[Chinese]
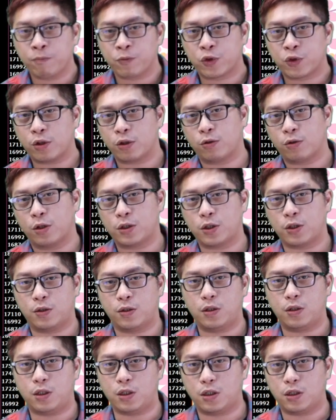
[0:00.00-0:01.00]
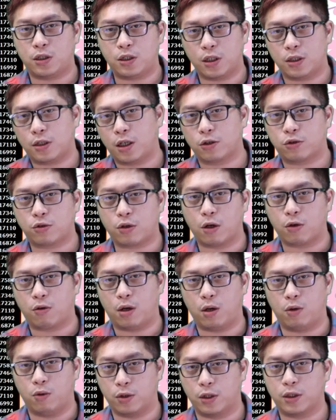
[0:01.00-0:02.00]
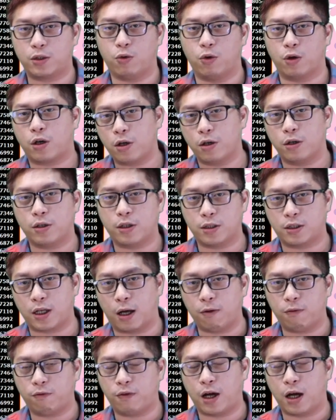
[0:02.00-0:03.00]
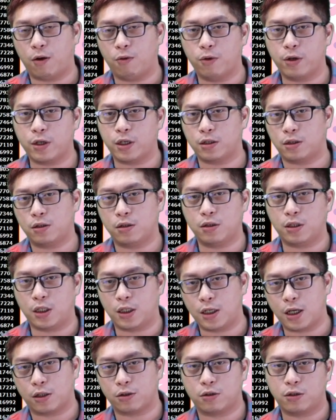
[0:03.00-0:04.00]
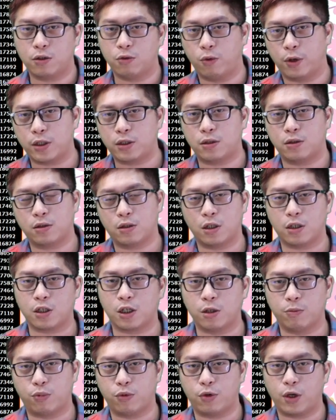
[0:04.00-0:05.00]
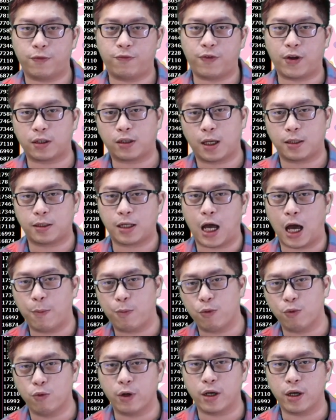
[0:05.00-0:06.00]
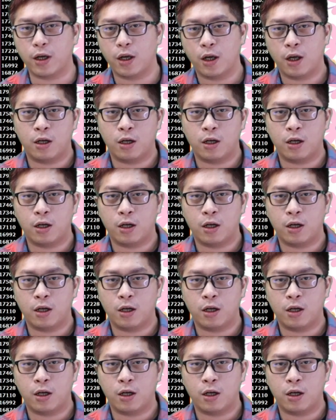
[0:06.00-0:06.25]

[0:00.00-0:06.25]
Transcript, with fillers: 所以说，其实以现在的状况，我的我个人的想法，我也是一样，就是维持着一个不会放太大的部位，